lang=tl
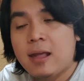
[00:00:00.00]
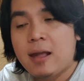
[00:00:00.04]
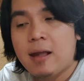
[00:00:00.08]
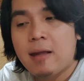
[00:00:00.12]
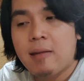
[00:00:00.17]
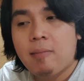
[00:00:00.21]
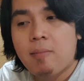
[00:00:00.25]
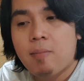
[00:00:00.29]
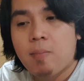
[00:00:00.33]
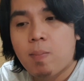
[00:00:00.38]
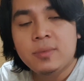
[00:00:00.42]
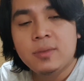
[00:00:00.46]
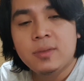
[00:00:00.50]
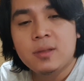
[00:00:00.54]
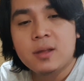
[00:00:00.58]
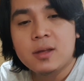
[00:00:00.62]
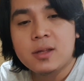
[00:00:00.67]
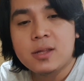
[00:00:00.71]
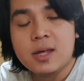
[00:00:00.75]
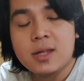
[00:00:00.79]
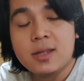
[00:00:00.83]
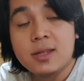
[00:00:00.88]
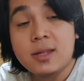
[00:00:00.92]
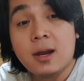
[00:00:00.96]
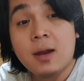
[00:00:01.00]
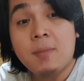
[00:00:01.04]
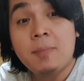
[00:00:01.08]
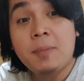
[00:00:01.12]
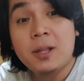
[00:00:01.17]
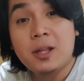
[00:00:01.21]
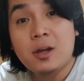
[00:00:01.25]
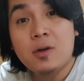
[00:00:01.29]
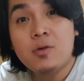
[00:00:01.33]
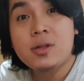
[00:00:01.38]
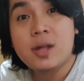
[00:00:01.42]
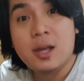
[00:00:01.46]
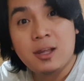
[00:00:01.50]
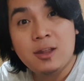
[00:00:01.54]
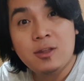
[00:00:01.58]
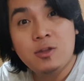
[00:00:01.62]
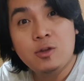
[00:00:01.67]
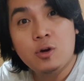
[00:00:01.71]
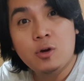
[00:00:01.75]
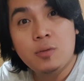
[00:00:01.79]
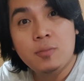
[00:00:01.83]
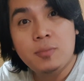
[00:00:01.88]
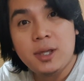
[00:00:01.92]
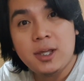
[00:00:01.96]
ha, ah, nasasarapan ako sa
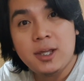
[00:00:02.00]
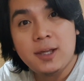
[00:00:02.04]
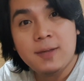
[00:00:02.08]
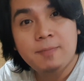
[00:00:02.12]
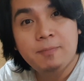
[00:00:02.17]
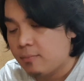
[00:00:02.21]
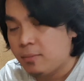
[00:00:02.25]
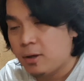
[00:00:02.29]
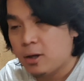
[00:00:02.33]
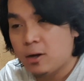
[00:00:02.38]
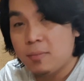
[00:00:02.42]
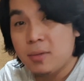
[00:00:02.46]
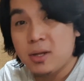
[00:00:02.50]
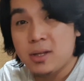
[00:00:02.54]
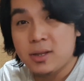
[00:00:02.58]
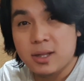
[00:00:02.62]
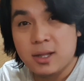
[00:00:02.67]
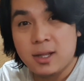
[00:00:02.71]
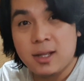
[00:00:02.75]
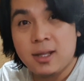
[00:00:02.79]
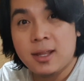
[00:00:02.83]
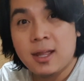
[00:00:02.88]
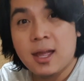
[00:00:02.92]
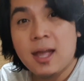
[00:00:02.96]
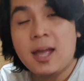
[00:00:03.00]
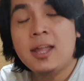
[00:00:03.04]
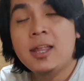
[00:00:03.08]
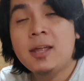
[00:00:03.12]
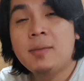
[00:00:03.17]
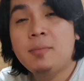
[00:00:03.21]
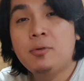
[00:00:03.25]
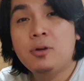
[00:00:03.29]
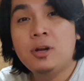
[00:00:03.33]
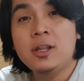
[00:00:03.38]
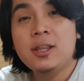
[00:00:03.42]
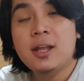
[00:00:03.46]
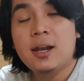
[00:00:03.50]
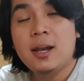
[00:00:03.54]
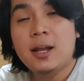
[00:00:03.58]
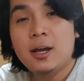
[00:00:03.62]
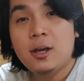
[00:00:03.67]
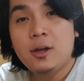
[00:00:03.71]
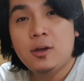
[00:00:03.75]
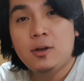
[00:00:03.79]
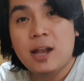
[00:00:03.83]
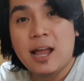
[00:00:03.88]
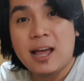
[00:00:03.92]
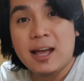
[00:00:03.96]
Indomie, pero minsan hinahanap ko rin talaga
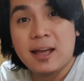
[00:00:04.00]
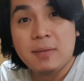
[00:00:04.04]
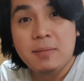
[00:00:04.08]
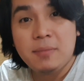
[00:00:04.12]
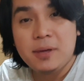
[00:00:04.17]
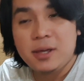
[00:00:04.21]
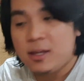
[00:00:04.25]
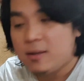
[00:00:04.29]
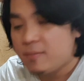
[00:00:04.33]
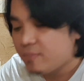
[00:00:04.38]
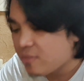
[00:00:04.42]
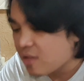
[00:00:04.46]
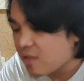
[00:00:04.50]
yung Lucky Me.